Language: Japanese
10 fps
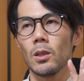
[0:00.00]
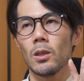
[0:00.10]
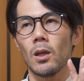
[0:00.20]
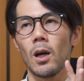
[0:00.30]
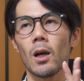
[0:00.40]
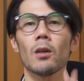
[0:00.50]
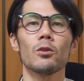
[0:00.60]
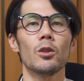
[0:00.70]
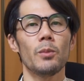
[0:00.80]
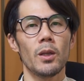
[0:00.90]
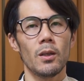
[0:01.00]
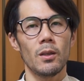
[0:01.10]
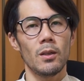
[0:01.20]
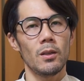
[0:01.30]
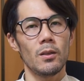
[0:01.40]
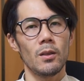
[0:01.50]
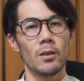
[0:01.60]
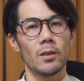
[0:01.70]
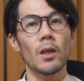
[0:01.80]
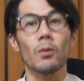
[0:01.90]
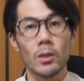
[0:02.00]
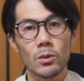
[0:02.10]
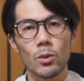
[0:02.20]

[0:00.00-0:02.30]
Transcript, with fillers: に明るい目だよね。